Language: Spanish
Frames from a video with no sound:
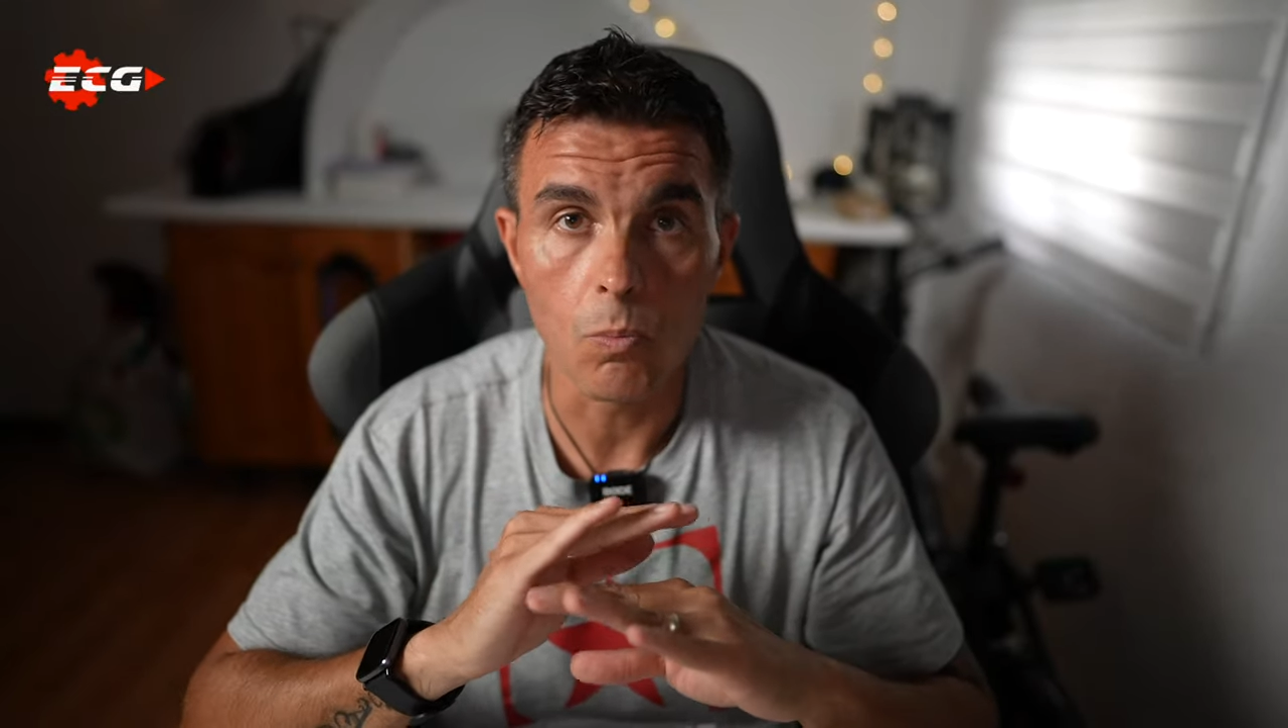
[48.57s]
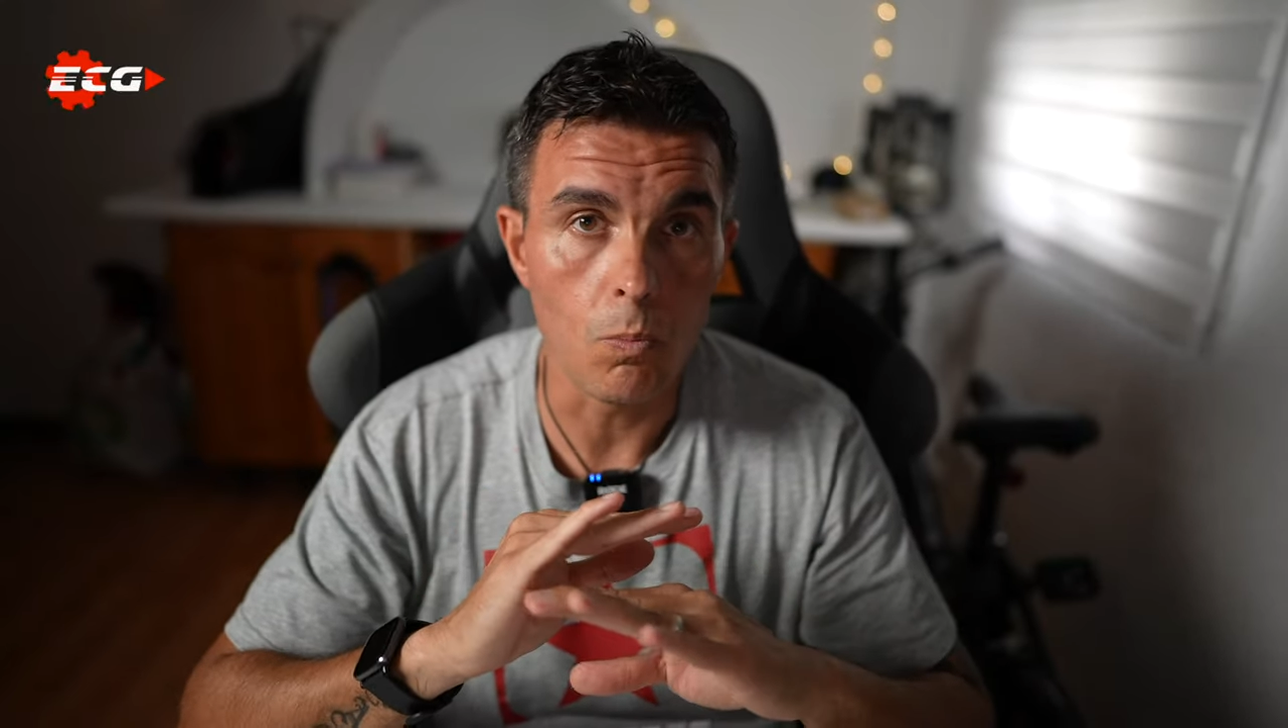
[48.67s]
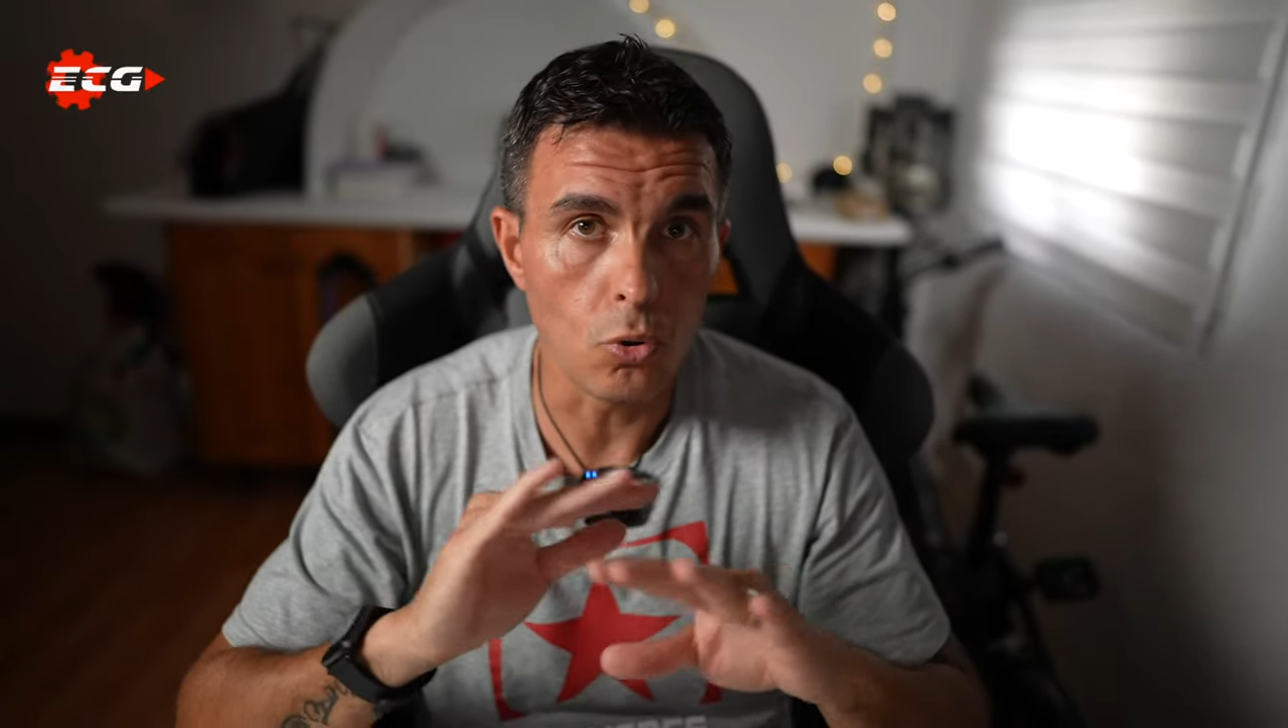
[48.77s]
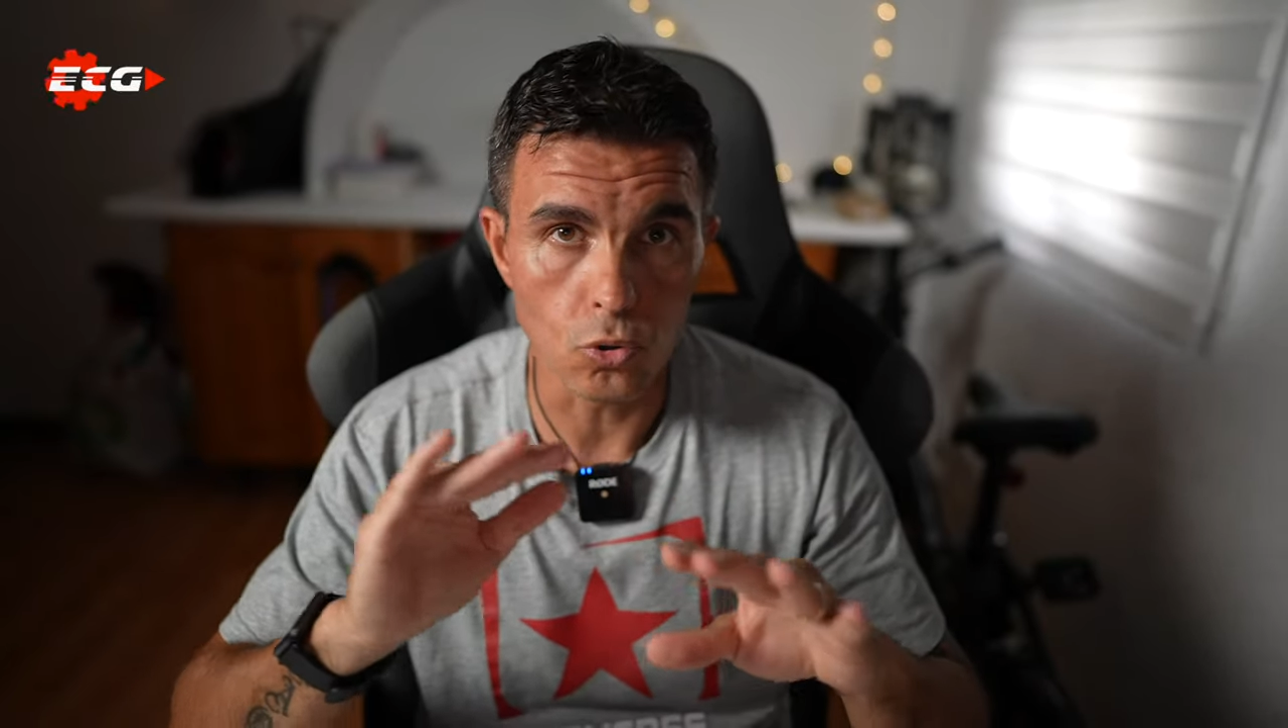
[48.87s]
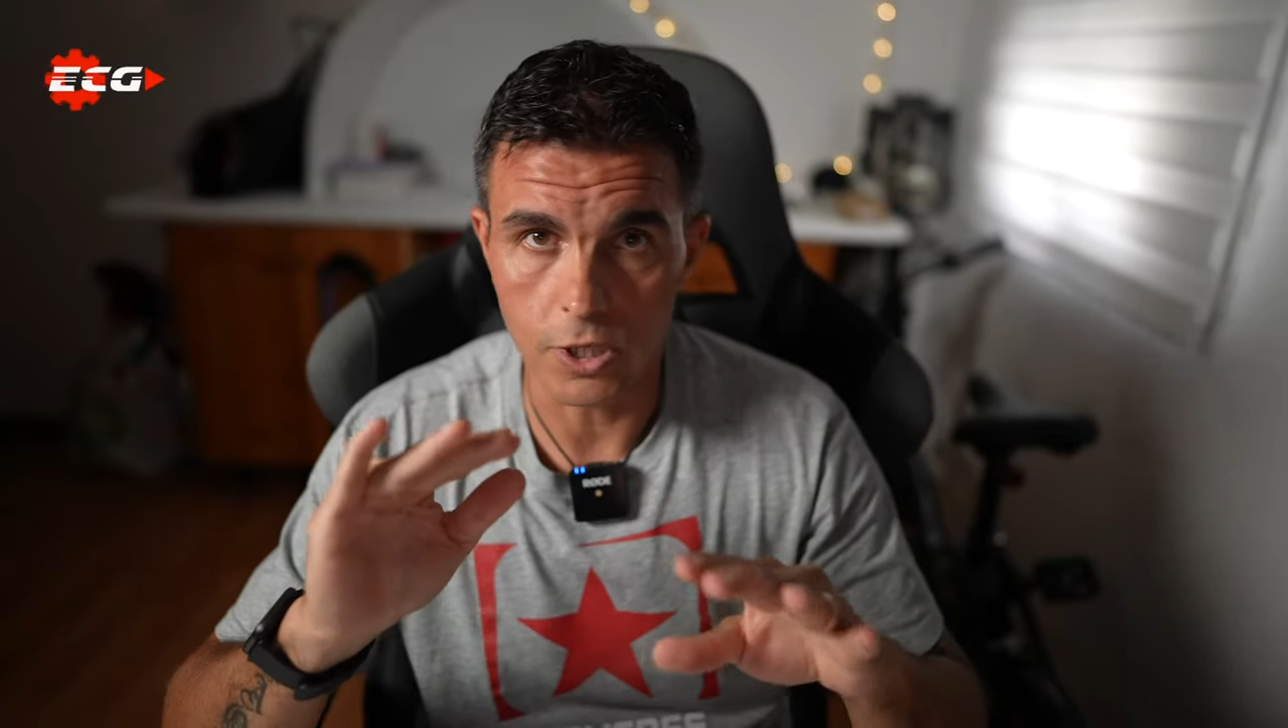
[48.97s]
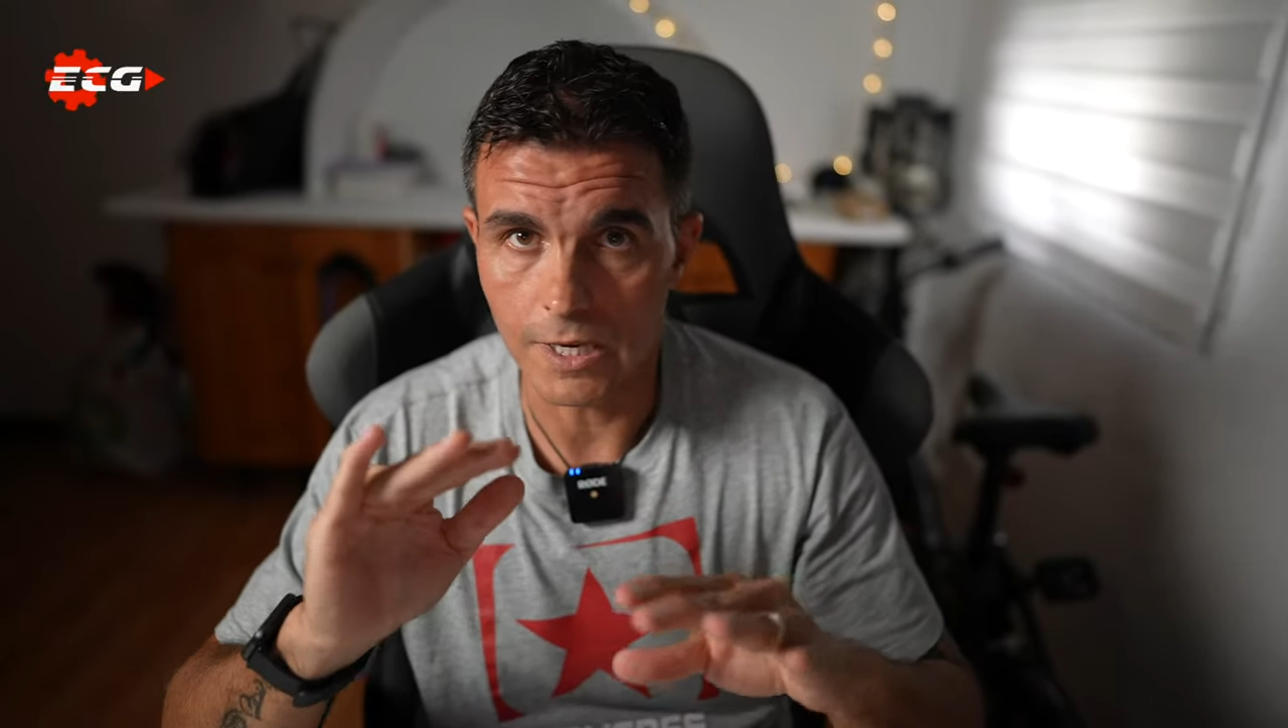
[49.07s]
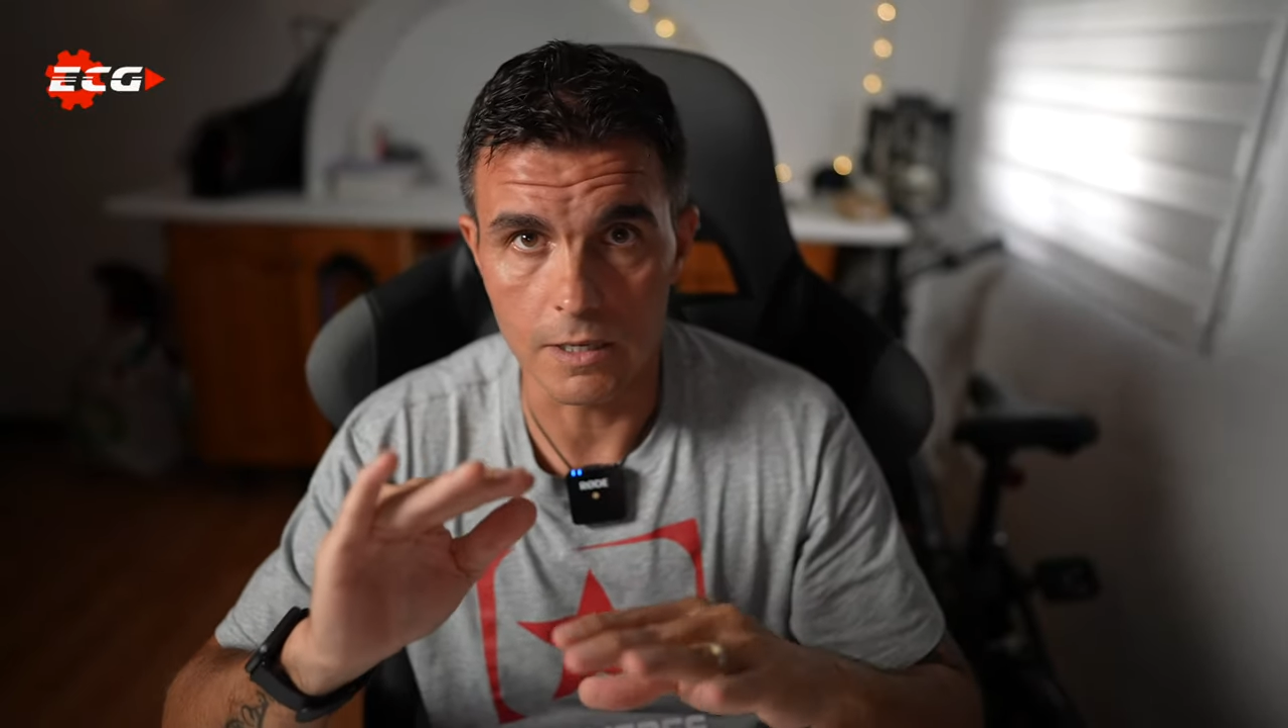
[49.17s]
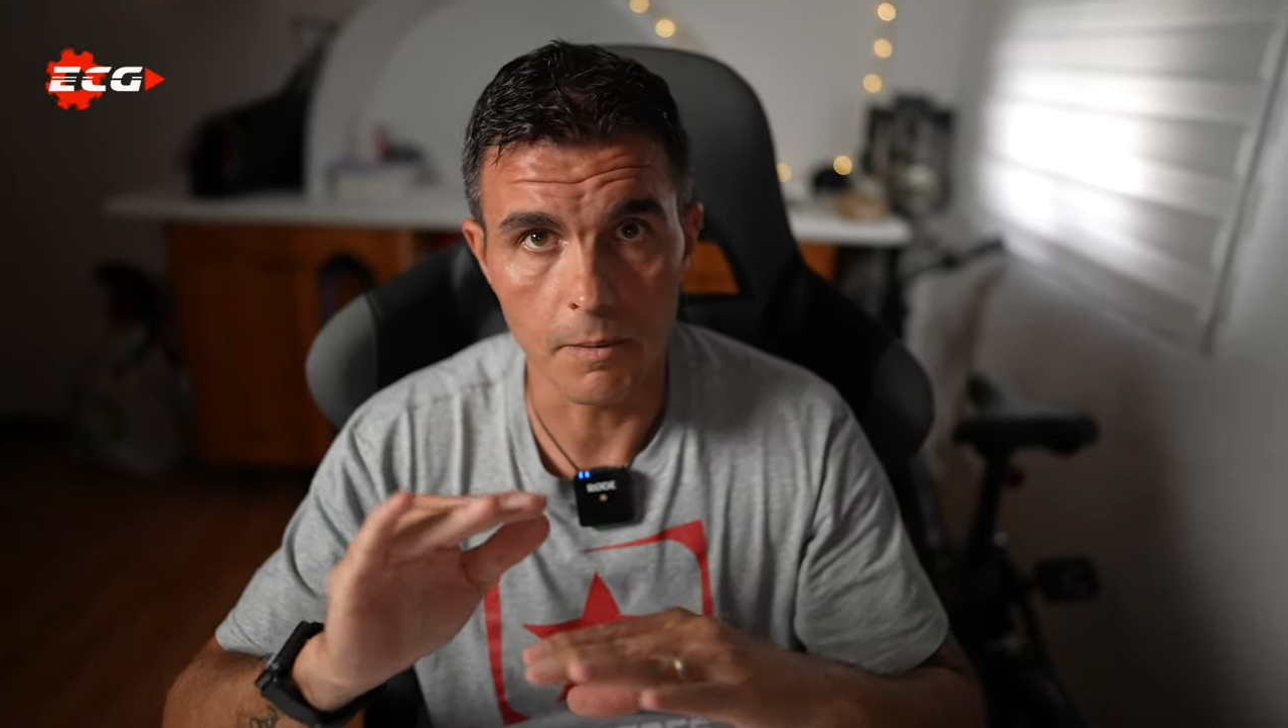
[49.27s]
brutal